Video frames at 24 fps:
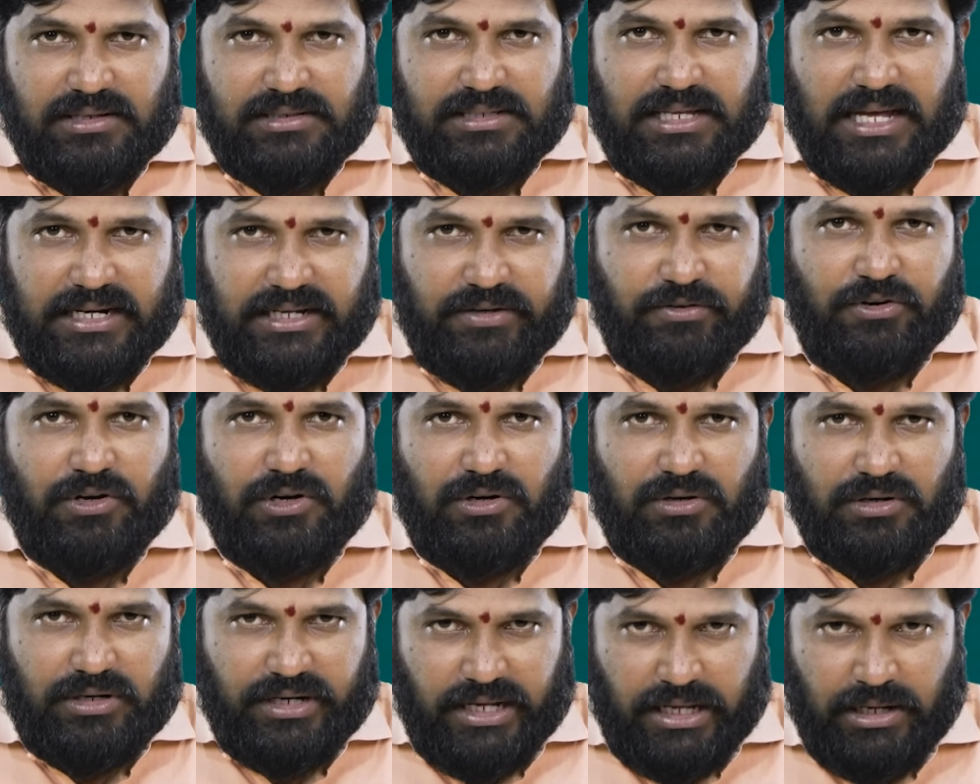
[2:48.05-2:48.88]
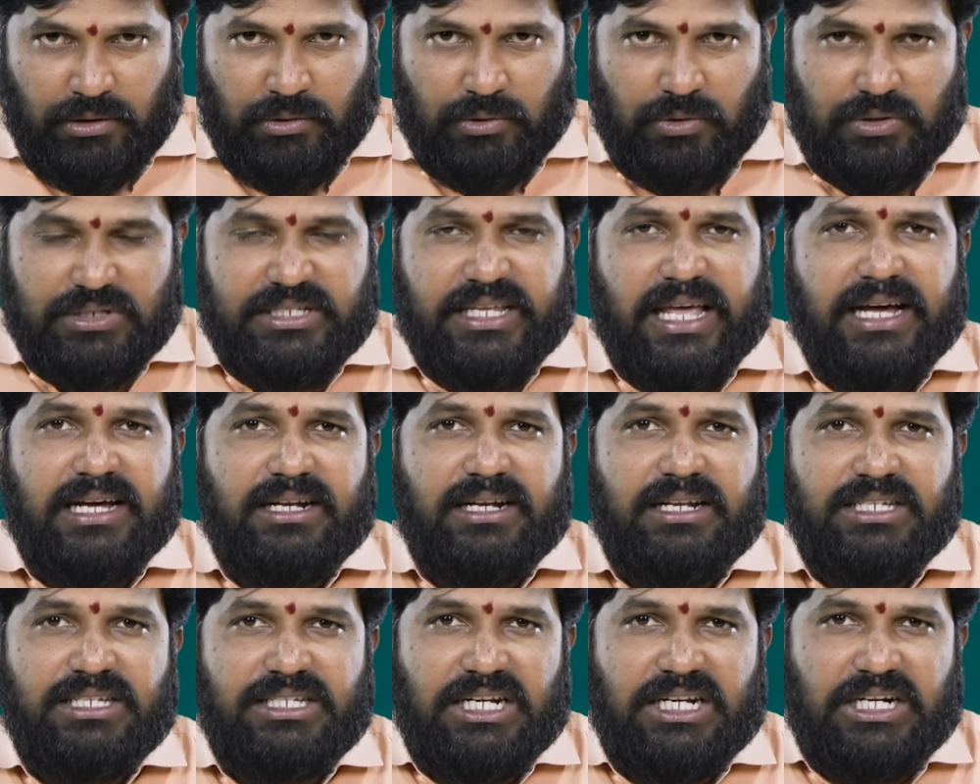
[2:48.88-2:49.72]
సార్ ఇగో నేను
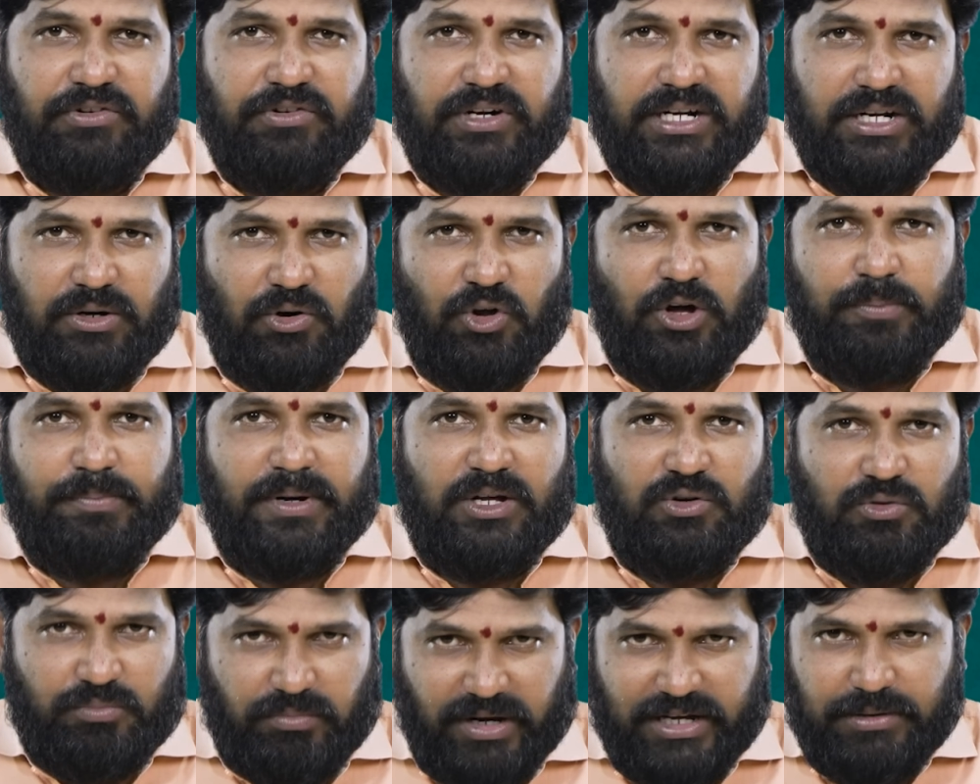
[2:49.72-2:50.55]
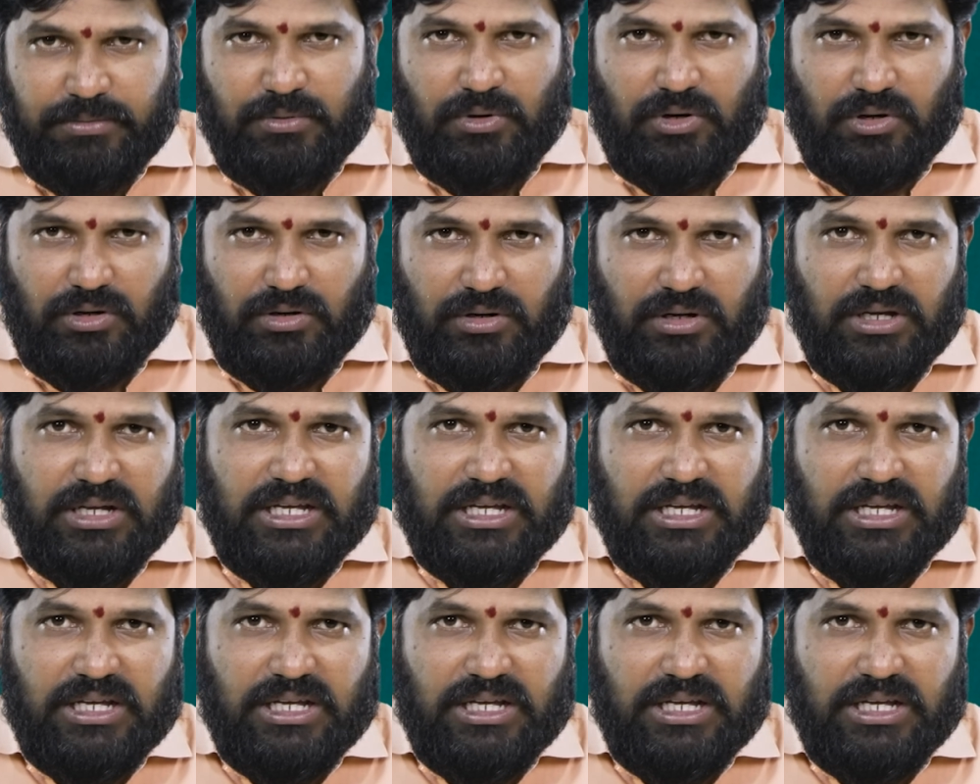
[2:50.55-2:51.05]
సేకరించినటువంటి లోపాలు బైబిల్లో